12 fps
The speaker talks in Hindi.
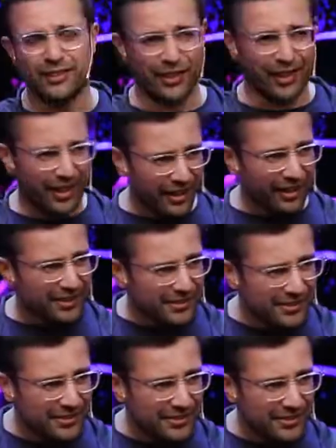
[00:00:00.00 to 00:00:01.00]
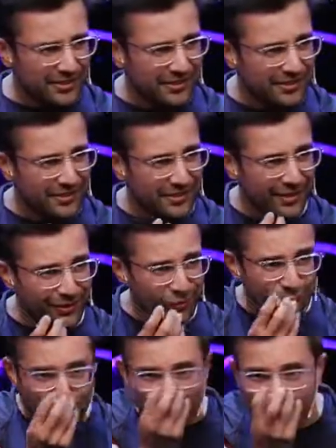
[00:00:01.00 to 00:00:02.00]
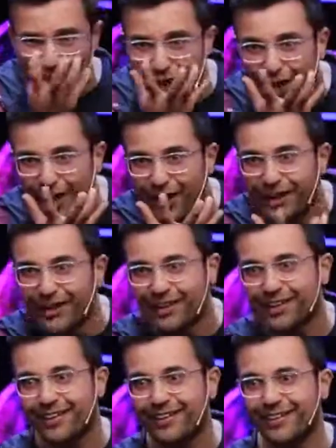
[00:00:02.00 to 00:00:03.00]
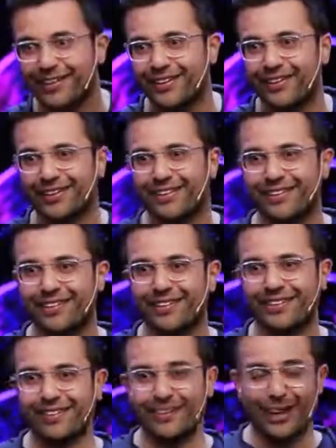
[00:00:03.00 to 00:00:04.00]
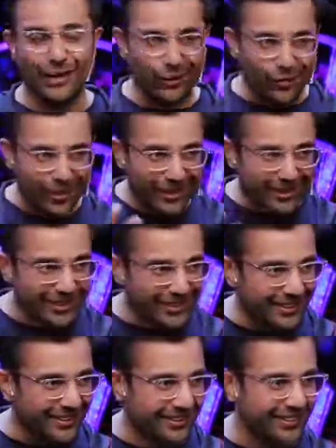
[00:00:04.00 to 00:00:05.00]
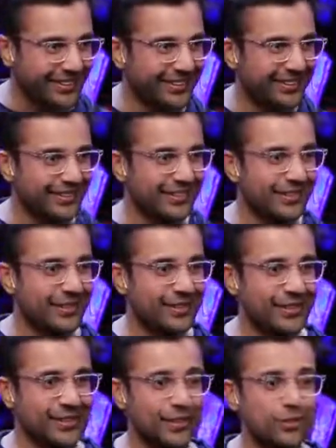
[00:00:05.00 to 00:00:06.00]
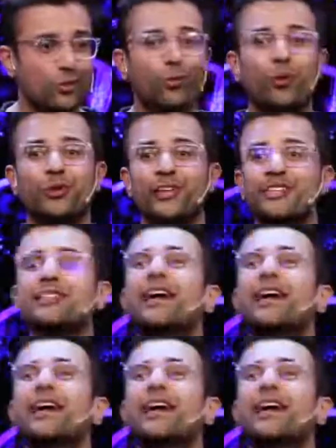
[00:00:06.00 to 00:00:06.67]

डर है ना वो डर क्या है कैन यू लुक एट इट इसको बोलते हैं